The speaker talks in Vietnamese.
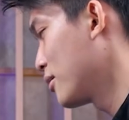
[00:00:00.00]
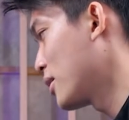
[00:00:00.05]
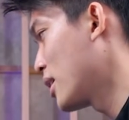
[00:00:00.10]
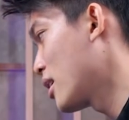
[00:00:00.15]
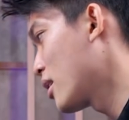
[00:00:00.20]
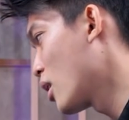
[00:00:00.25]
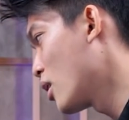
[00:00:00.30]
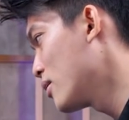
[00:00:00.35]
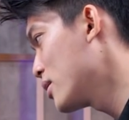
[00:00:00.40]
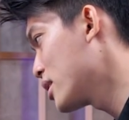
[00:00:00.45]
và
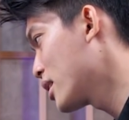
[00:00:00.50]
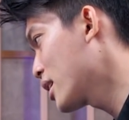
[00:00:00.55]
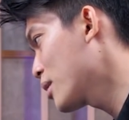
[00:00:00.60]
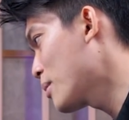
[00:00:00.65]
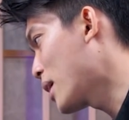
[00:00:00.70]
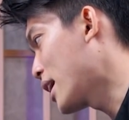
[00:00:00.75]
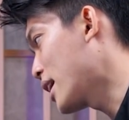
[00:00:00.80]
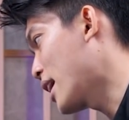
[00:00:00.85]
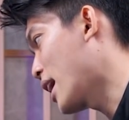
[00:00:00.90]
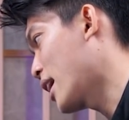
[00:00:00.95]
ừ. đối với những cái
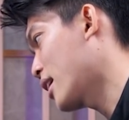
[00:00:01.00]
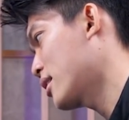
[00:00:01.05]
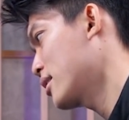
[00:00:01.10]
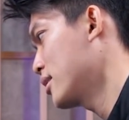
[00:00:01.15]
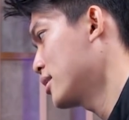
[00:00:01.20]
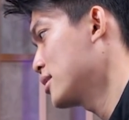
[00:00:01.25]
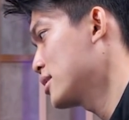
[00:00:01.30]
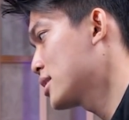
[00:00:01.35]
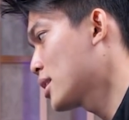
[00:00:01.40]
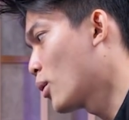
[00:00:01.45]
bài nhạc
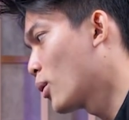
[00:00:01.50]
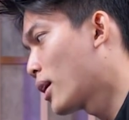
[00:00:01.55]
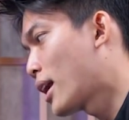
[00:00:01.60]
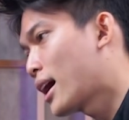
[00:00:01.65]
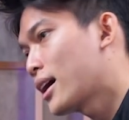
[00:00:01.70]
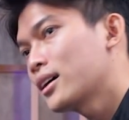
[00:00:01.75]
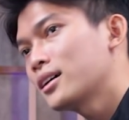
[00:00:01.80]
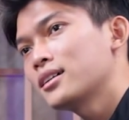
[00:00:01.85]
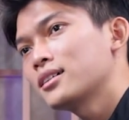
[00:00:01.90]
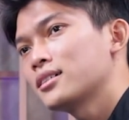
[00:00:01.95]
sâu
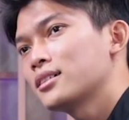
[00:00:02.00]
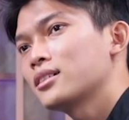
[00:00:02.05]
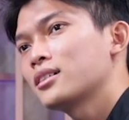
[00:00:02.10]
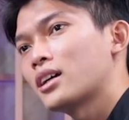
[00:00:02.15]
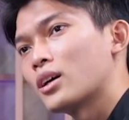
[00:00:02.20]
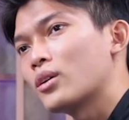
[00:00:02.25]
lắng